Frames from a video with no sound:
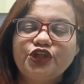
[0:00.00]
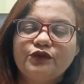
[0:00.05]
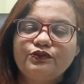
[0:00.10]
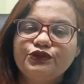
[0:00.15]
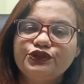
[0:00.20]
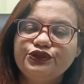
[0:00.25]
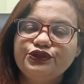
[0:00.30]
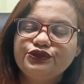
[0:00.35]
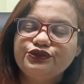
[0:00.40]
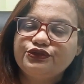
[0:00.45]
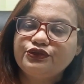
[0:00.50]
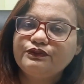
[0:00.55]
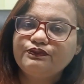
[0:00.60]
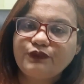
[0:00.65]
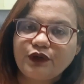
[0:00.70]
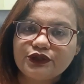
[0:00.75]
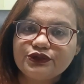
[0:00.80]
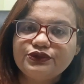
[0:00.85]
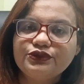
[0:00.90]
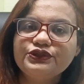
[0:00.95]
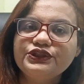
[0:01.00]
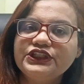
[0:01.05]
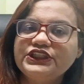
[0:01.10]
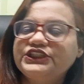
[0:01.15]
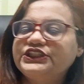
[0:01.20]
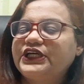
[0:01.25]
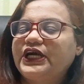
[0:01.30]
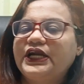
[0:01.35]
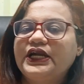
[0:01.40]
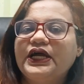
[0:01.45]
জন্ম নিয়ন্ত্রণ পদ্ধতি
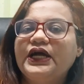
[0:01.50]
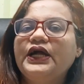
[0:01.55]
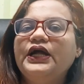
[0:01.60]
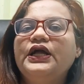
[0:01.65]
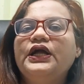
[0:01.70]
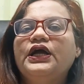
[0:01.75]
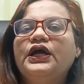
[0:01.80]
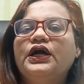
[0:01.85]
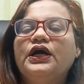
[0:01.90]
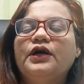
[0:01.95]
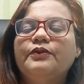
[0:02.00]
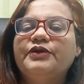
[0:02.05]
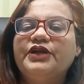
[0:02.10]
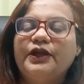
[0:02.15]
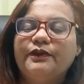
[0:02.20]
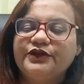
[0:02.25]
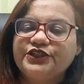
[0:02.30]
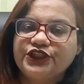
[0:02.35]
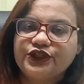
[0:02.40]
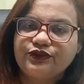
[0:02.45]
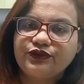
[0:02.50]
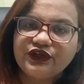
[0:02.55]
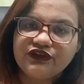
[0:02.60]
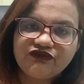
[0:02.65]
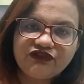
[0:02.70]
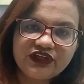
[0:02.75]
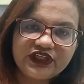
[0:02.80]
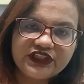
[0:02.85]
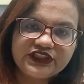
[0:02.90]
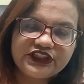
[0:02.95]
ছাড়া মেলামেশা করে
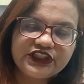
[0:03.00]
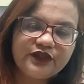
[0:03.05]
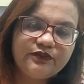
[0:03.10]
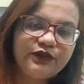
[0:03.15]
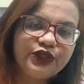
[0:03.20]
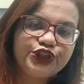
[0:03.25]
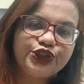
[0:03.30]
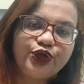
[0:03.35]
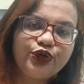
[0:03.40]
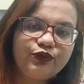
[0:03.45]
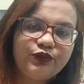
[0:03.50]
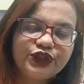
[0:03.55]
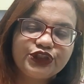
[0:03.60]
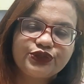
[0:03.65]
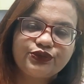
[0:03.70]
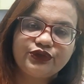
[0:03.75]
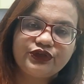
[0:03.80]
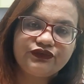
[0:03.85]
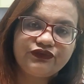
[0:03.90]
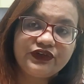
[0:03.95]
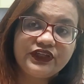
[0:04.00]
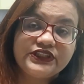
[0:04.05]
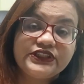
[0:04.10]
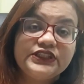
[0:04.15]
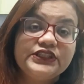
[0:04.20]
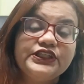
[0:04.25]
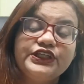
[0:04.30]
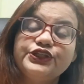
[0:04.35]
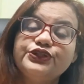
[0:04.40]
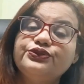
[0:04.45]
ফেলেছেন বা সহবাস করে
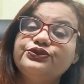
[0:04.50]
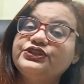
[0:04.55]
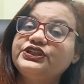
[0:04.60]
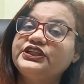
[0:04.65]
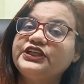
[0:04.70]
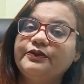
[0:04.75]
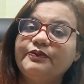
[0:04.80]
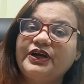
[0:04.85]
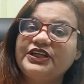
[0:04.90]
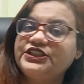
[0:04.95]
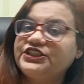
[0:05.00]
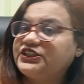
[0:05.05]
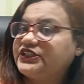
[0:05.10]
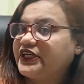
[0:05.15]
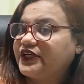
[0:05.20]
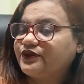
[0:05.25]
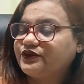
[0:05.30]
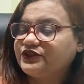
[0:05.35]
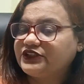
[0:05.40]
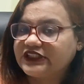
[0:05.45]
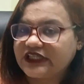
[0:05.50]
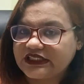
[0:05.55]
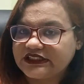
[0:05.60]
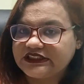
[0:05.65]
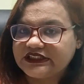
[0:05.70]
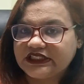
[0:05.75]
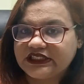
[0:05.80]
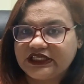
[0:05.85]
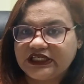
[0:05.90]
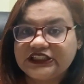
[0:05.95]
ফেলেছেন কিন্তু তিনি এই বাচ্চাটা এখন
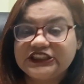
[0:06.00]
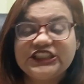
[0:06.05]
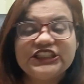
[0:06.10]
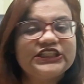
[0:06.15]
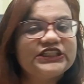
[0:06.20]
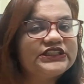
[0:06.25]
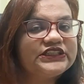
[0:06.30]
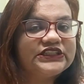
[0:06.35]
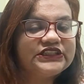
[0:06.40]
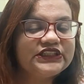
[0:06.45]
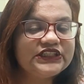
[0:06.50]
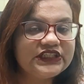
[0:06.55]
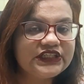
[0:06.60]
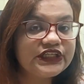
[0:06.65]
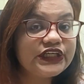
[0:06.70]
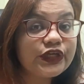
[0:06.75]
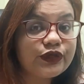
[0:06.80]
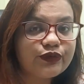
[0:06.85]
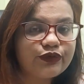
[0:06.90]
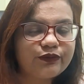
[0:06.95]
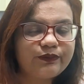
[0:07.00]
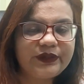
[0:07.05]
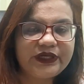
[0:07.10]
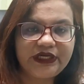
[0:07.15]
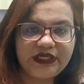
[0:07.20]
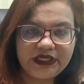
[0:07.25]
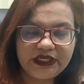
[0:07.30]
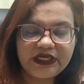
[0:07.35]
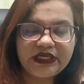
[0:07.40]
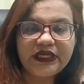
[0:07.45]
যাচ্ছেন না সেক্ষেত্রে তিনি কি
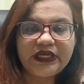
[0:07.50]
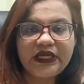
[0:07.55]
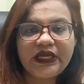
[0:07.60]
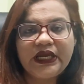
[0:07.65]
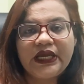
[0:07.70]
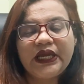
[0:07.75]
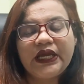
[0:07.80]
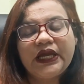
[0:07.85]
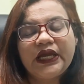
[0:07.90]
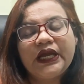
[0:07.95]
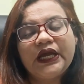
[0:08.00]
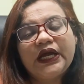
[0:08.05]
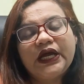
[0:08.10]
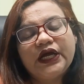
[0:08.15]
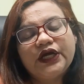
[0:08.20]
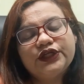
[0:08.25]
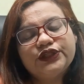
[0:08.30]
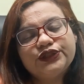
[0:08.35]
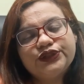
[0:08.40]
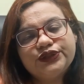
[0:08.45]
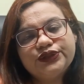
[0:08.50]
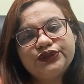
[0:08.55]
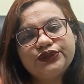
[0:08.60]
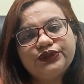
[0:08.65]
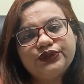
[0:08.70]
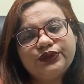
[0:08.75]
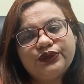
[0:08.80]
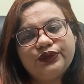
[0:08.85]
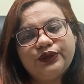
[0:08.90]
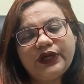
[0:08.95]
করবেন
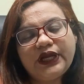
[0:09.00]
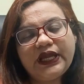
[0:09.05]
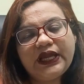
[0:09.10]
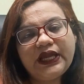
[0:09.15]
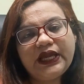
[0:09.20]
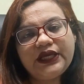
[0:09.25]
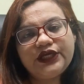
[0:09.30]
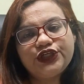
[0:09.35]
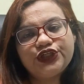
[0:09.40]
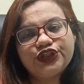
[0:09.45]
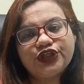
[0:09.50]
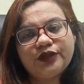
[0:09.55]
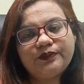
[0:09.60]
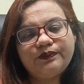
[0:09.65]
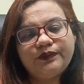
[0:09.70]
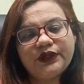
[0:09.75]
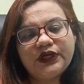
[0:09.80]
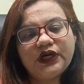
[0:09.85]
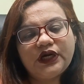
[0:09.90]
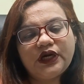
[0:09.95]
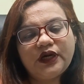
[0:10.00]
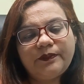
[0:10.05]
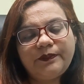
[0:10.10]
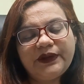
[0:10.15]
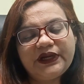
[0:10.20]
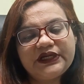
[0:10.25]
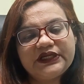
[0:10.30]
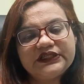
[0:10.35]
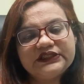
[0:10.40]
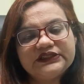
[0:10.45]
তো এইসব
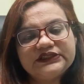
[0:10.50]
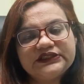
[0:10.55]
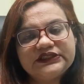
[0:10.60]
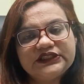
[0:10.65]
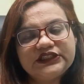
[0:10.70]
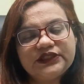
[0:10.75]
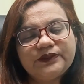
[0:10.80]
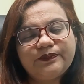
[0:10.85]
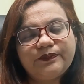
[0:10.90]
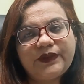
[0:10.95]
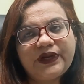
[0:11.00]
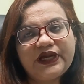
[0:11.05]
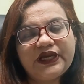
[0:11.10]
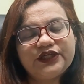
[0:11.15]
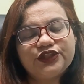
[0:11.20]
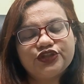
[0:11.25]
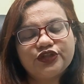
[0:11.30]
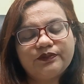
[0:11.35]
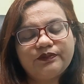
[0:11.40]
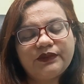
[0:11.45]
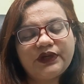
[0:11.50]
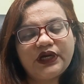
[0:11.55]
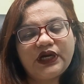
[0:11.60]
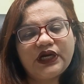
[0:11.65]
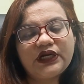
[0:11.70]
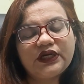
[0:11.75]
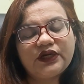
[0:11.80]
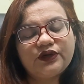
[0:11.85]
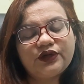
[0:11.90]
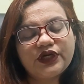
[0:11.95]
প্রেগনেন্সি বা এইসব
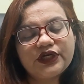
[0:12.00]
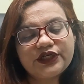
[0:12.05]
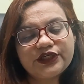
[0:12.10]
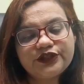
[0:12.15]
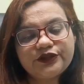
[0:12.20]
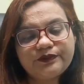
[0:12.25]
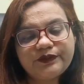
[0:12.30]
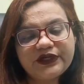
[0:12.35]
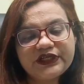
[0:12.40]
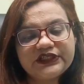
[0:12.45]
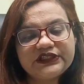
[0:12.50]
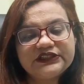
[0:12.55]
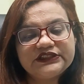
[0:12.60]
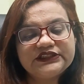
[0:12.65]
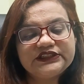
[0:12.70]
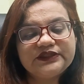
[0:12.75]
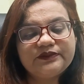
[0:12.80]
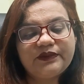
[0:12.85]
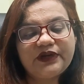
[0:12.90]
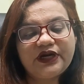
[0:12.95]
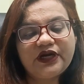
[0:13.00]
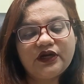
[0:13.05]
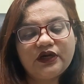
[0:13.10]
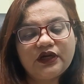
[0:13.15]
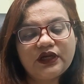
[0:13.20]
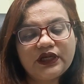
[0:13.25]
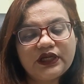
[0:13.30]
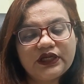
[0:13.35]
অনাকাঙ্ক্ষিত প্রেগনেন্সি বা